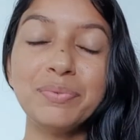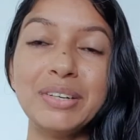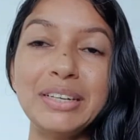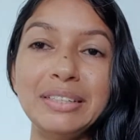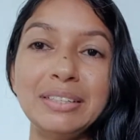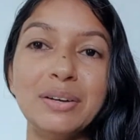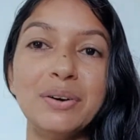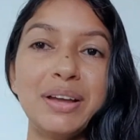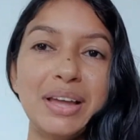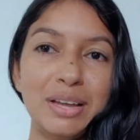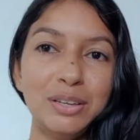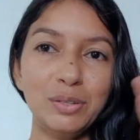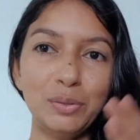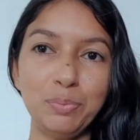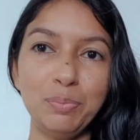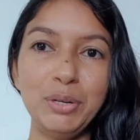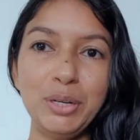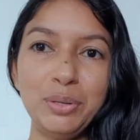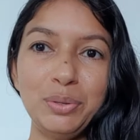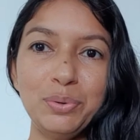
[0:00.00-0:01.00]
Então,
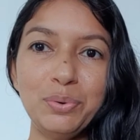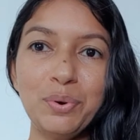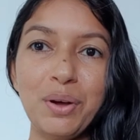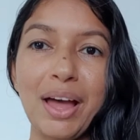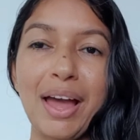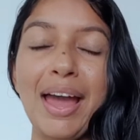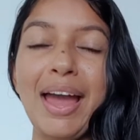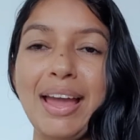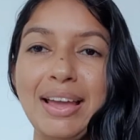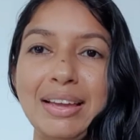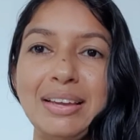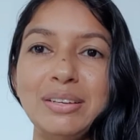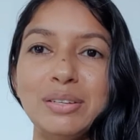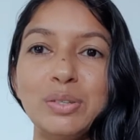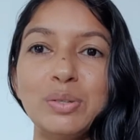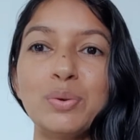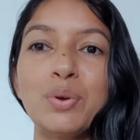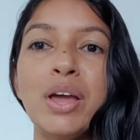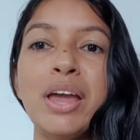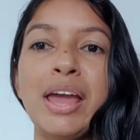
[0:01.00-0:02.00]
resumindo, é
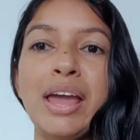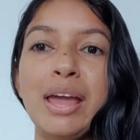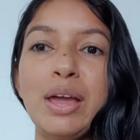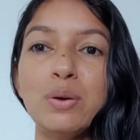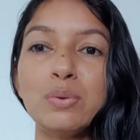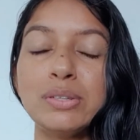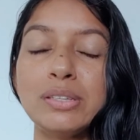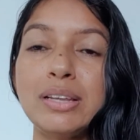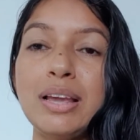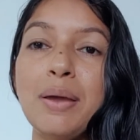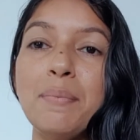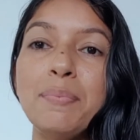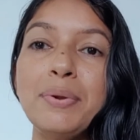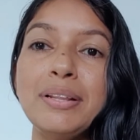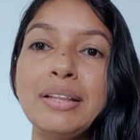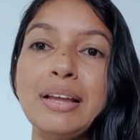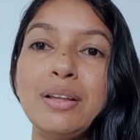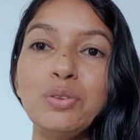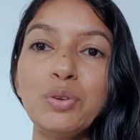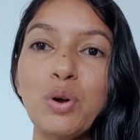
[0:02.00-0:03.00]
isso. Eu
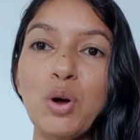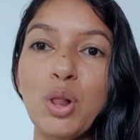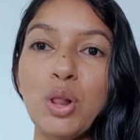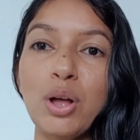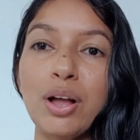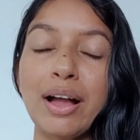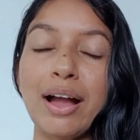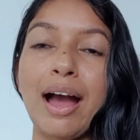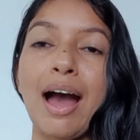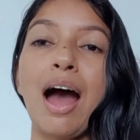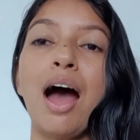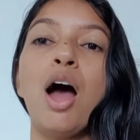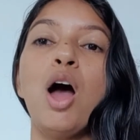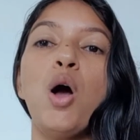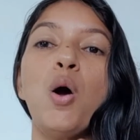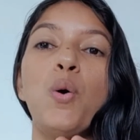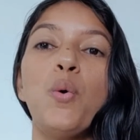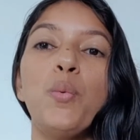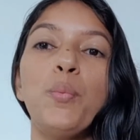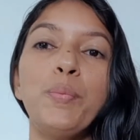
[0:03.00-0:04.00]
sempre tento
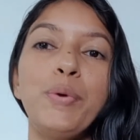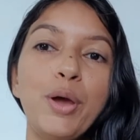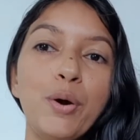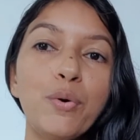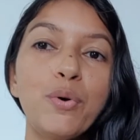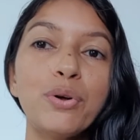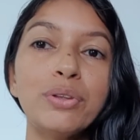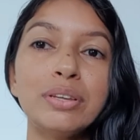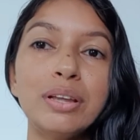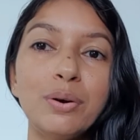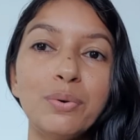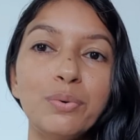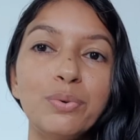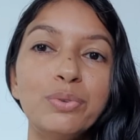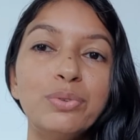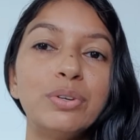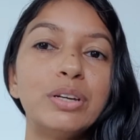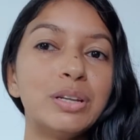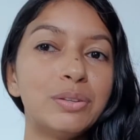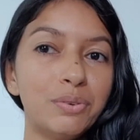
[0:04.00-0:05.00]
colocar o meu
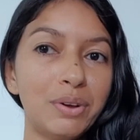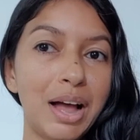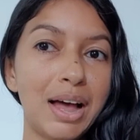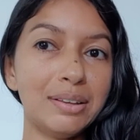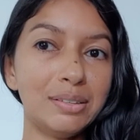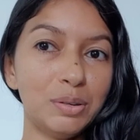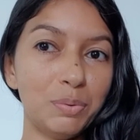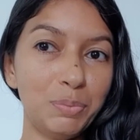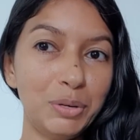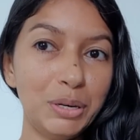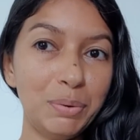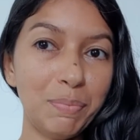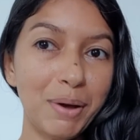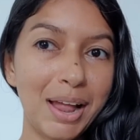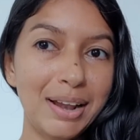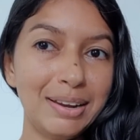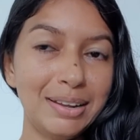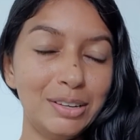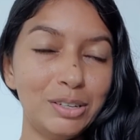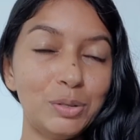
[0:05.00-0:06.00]
conteúdo, que no caso é o
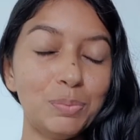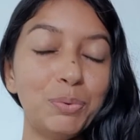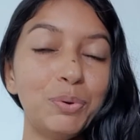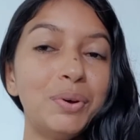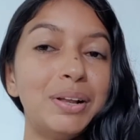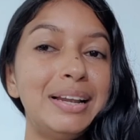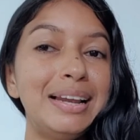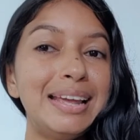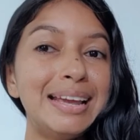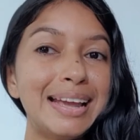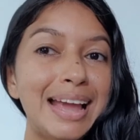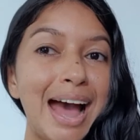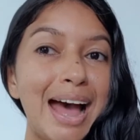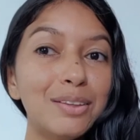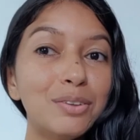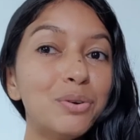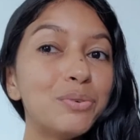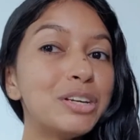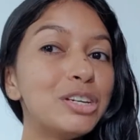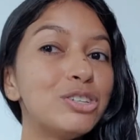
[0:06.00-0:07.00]
minimalismo,
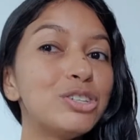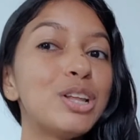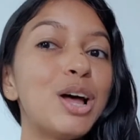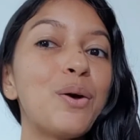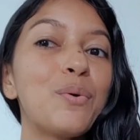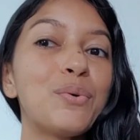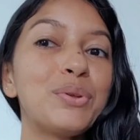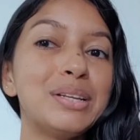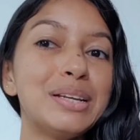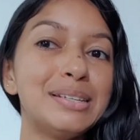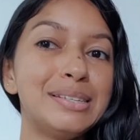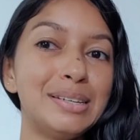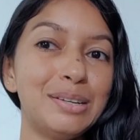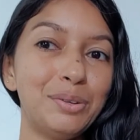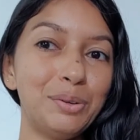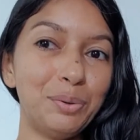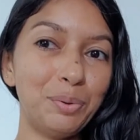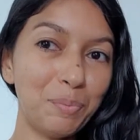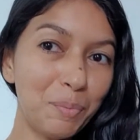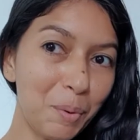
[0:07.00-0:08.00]
ligado ao que está
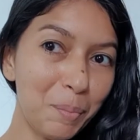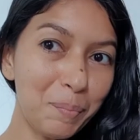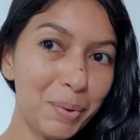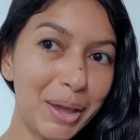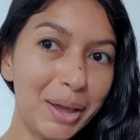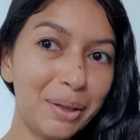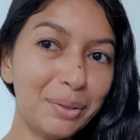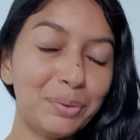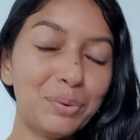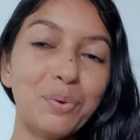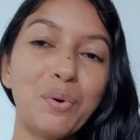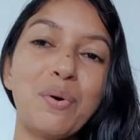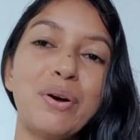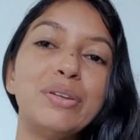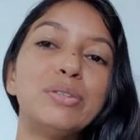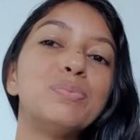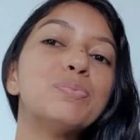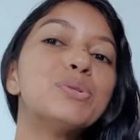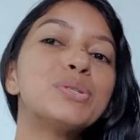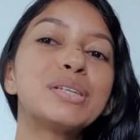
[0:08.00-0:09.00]
acontecendo no momento, com
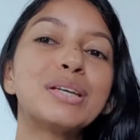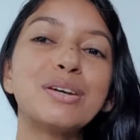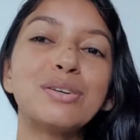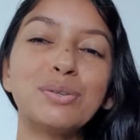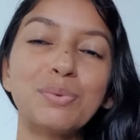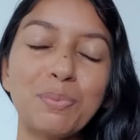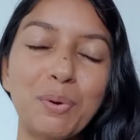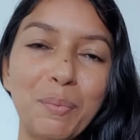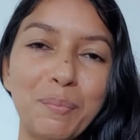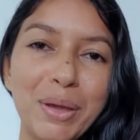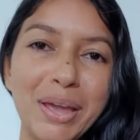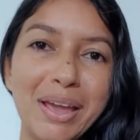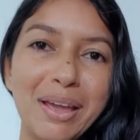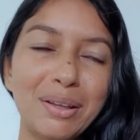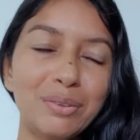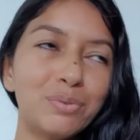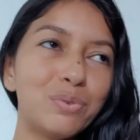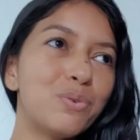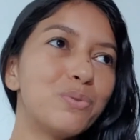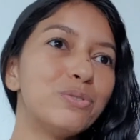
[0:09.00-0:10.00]
as músicas do
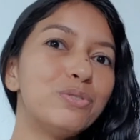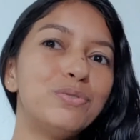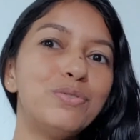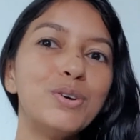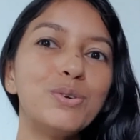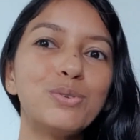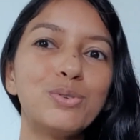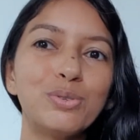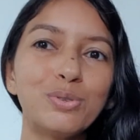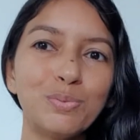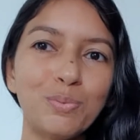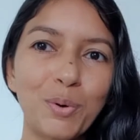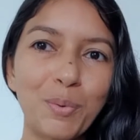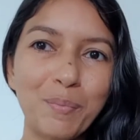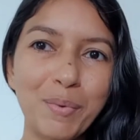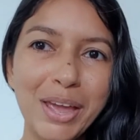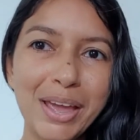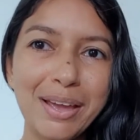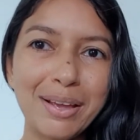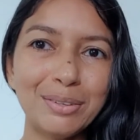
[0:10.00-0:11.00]
momento, com os filtros do
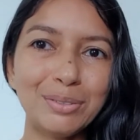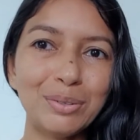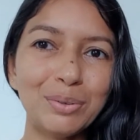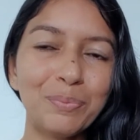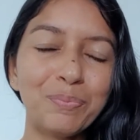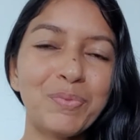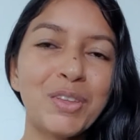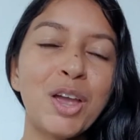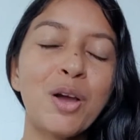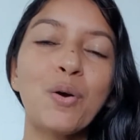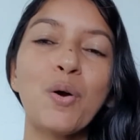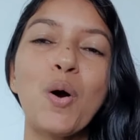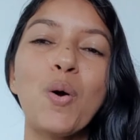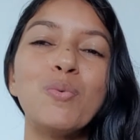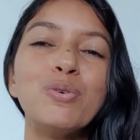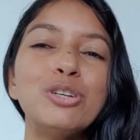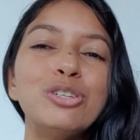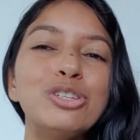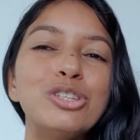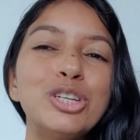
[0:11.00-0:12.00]
momento,
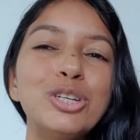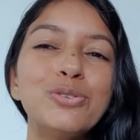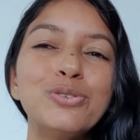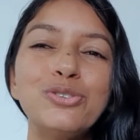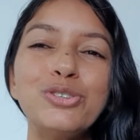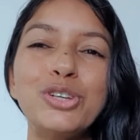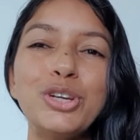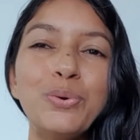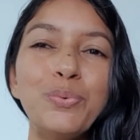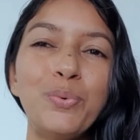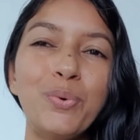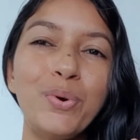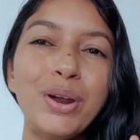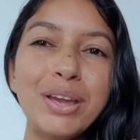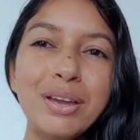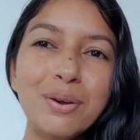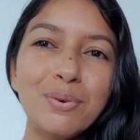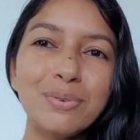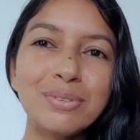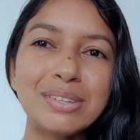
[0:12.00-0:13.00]
com o estilo de
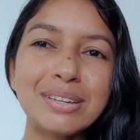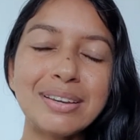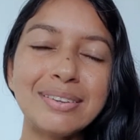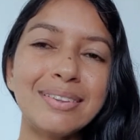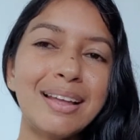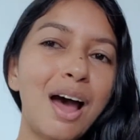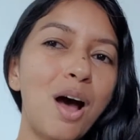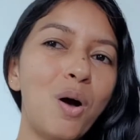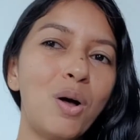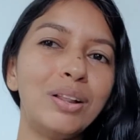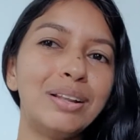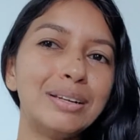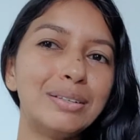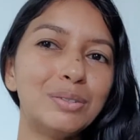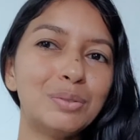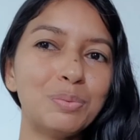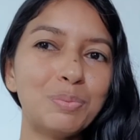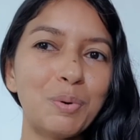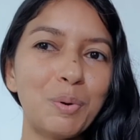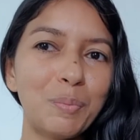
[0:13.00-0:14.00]
reels que está
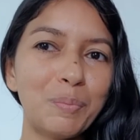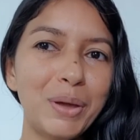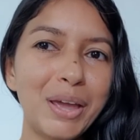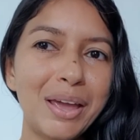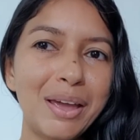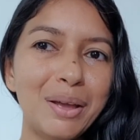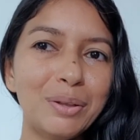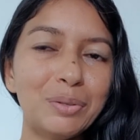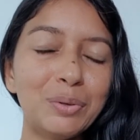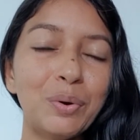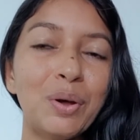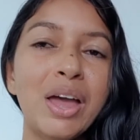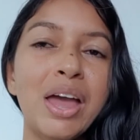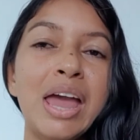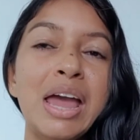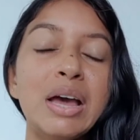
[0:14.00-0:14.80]
rolando no momento.